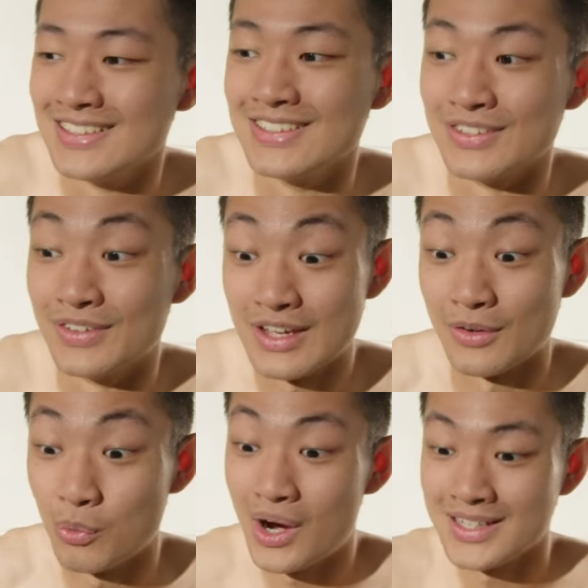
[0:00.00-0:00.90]
就什么要
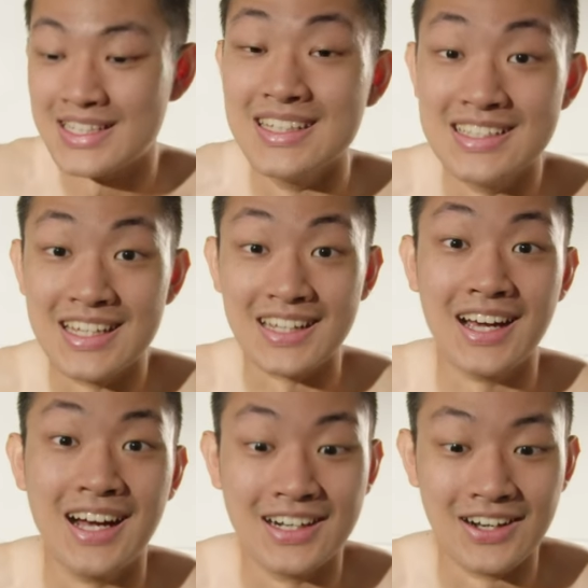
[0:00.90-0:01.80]
挖陷阱
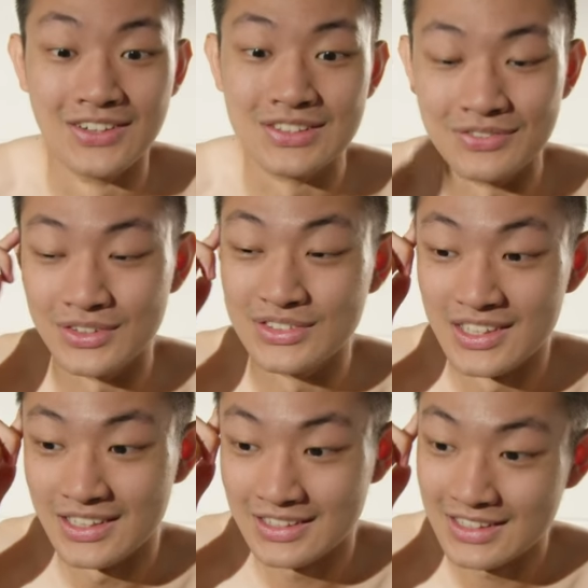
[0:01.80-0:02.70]
啊，然后什么
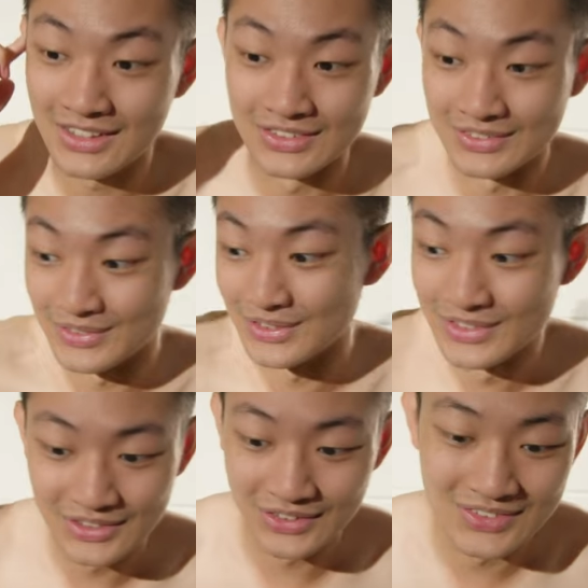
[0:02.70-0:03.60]
掉什么
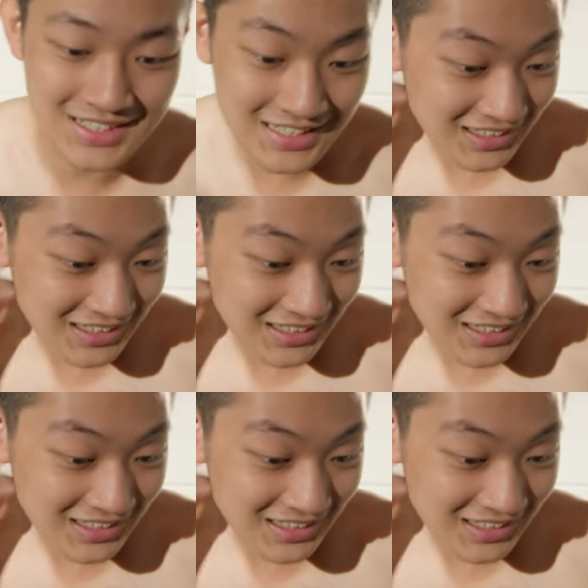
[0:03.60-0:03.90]
东西，